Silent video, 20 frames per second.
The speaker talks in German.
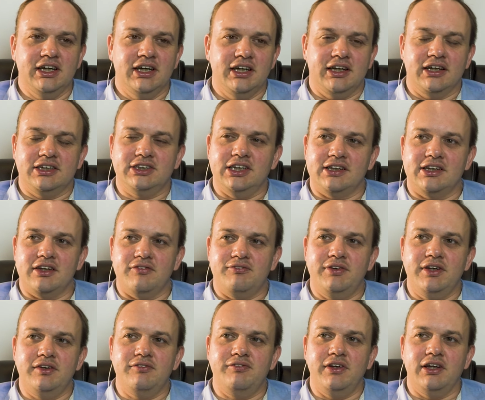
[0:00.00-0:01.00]
Da steckt ja
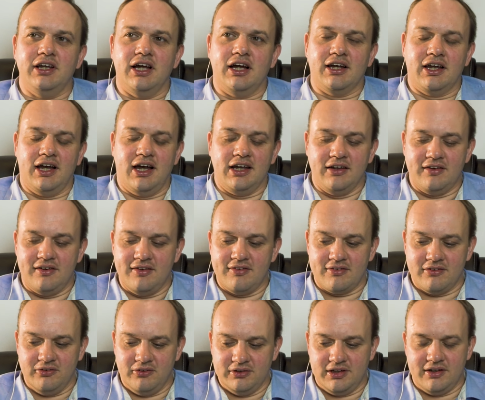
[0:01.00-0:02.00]
viel, viel, ah, gerade diese
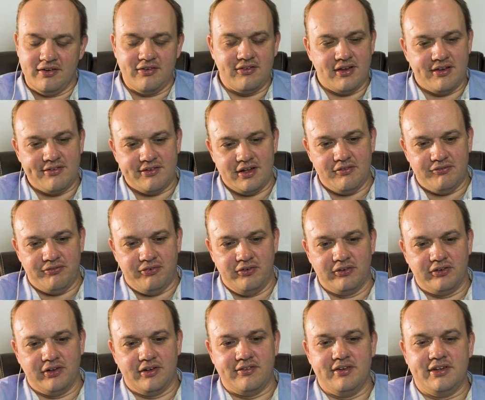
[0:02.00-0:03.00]
Leute, die sehr, sehr
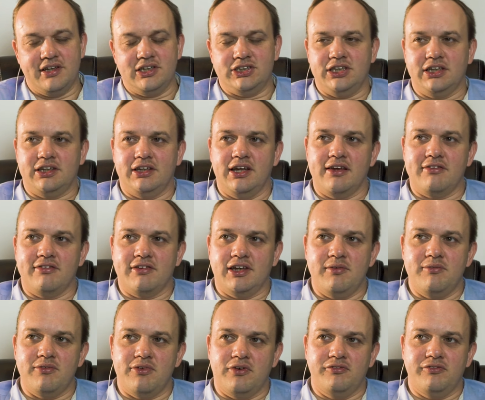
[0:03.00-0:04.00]
erfolgreich sind, da steckt ja
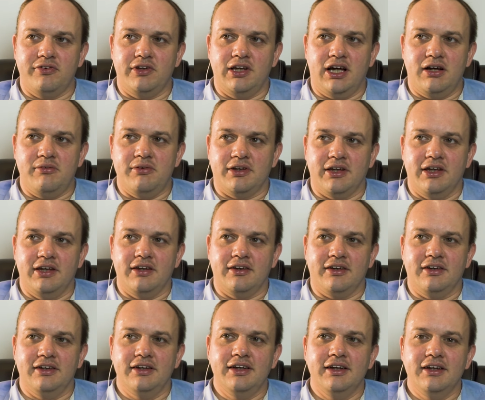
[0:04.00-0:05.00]
extrem sau viel Arbeit
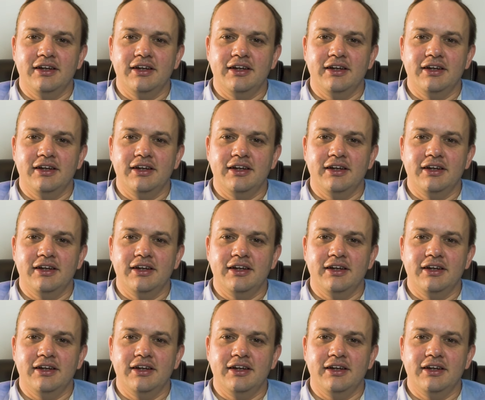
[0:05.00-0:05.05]
dahinter.